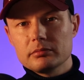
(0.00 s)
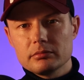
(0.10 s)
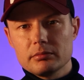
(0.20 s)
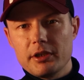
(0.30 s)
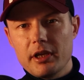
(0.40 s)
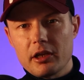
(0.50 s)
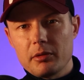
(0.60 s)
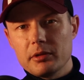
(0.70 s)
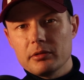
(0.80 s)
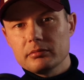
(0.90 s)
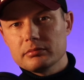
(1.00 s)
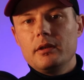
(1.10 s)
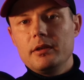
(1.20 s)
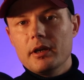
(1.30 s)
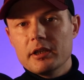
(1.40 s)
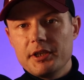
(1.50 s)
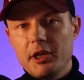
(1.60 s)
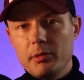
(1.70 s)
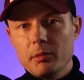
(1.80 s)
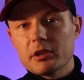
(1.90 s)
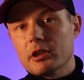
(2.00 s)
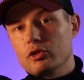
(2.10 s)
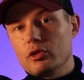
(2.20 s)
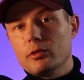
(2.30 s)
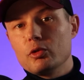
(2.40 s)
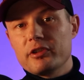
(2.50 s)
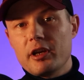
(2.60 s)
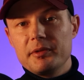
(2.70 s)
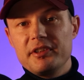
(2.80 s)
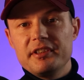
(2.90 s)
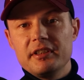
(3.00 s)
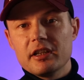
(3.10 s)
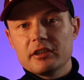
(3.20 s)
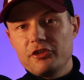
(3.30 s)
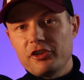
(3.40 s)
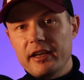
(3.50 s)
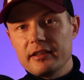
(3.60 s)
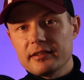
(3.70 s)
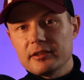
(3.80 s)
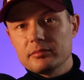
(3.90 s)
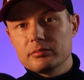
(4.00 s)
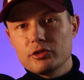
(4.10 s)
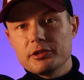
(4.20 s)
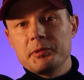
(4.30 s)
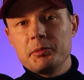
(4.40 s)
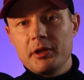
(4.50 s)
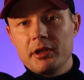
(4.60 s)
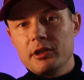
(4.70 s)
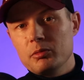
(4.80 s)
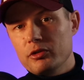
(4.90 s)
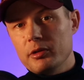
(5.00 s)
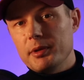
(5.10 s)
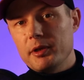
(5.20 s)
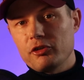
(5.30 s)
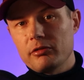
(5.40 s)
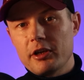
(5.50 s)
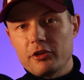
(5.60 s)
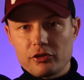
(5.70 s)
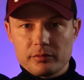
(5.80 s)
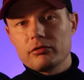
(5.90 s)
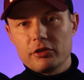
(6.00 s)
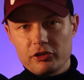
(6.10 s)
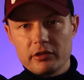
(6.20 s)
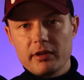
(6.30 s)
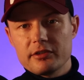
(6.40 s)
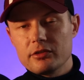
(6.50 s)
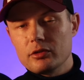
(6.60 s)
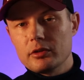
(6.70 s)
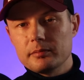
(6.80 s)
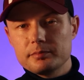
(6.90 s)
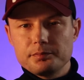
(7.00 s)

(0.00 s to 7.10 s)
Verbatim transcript: маньяками и отребием, от которого он сам не сильно отличается, но тем не менее ему сопереживаешь. Вышло два сезона.